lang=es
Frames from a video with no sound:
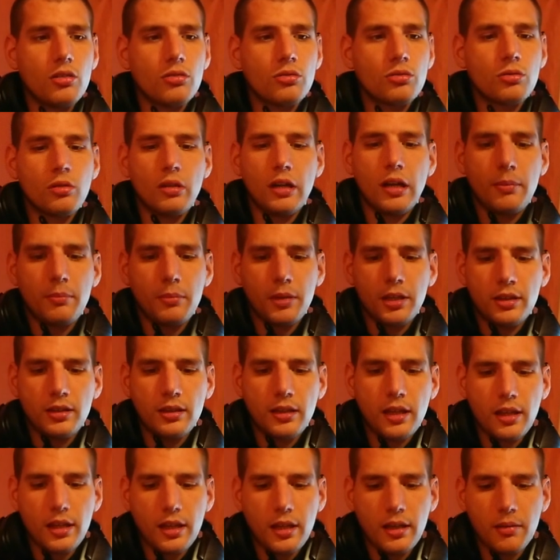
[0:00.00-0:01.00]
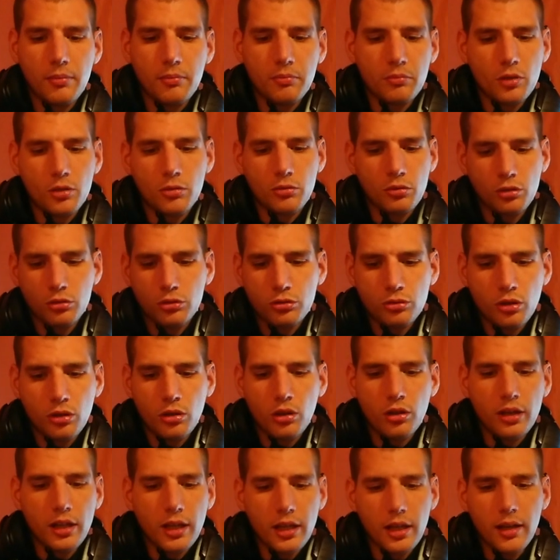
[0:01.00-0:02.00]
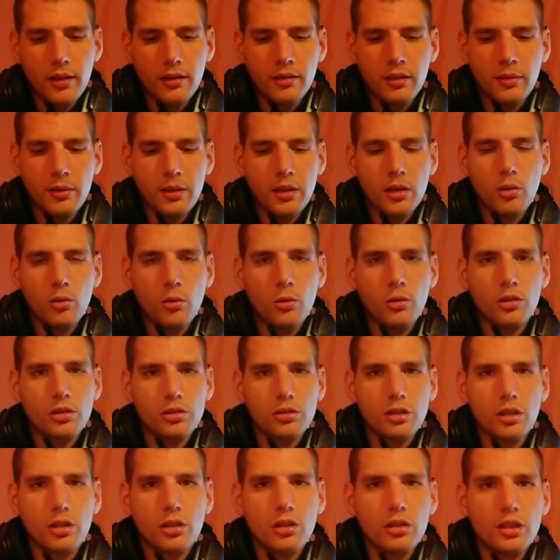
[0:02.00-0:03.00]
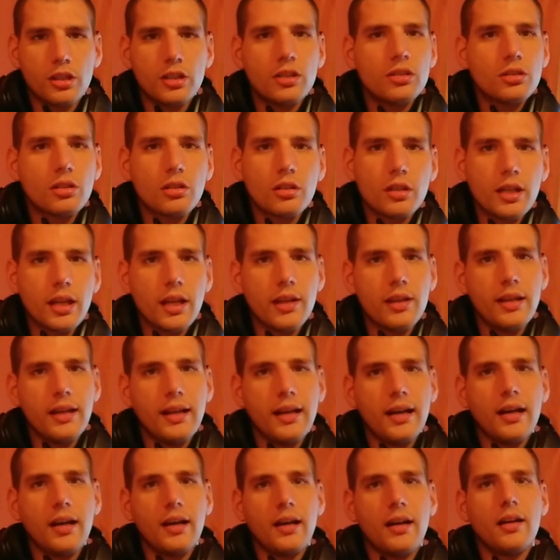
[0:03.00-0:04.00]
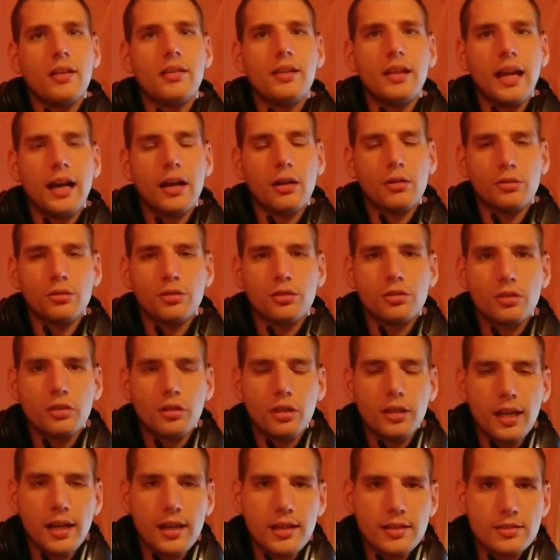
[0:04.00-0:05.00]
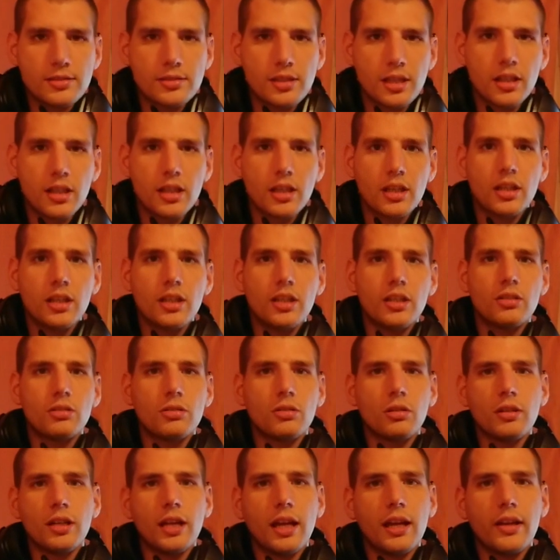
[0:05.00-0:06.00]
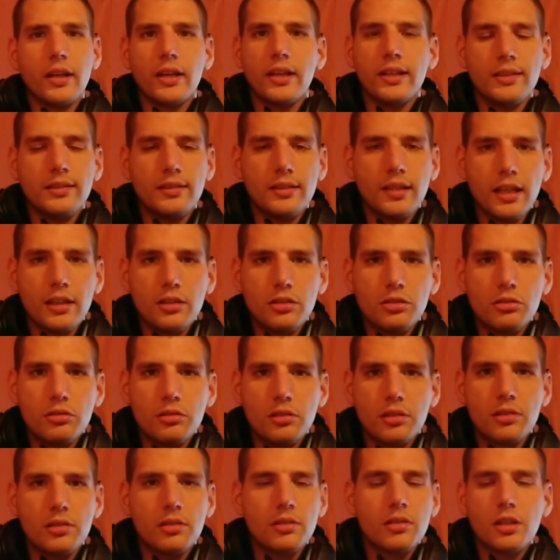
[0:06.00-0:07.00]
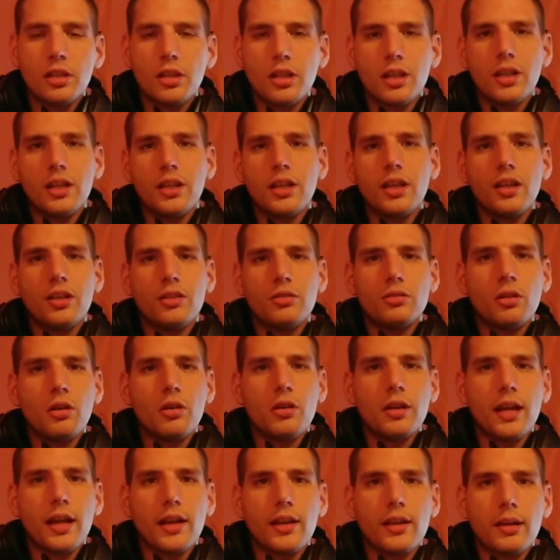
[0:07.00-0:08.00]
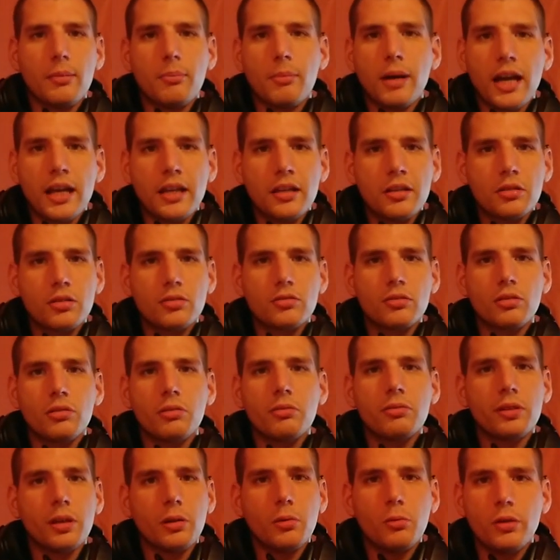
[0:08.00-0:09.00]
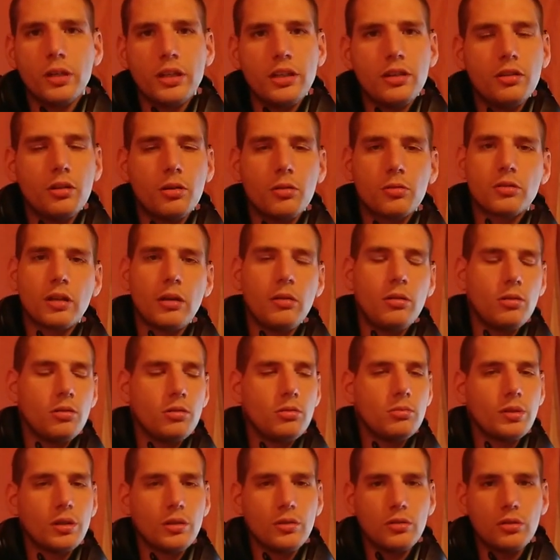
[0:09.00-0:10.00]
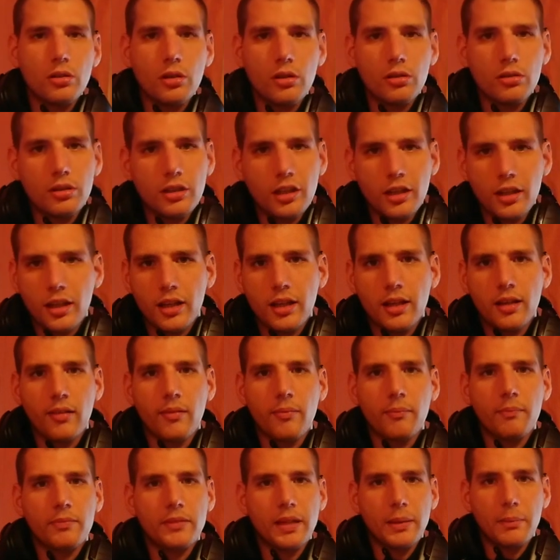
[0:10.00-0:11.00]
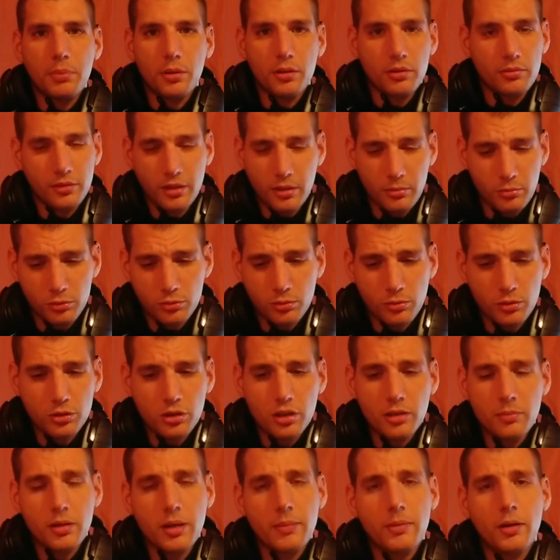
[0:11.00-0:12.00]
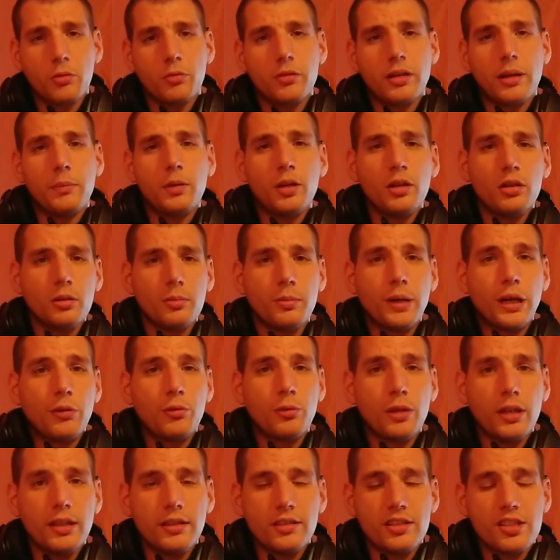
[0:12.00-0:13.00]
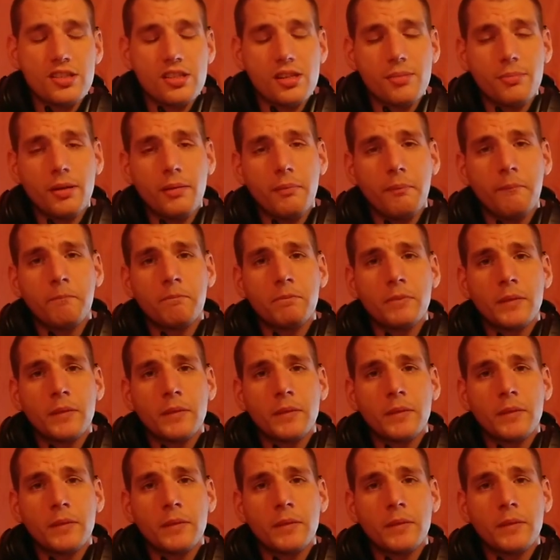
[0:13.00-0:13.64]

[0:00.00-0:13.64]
solamente de, no solo de, videojuegos, sino de historias de, las consolas, historia de Nintendo, historia de Microsoft, de Windows, hablo de un montón de, tenemos un montón de programas con un amigo, Manuel se llama,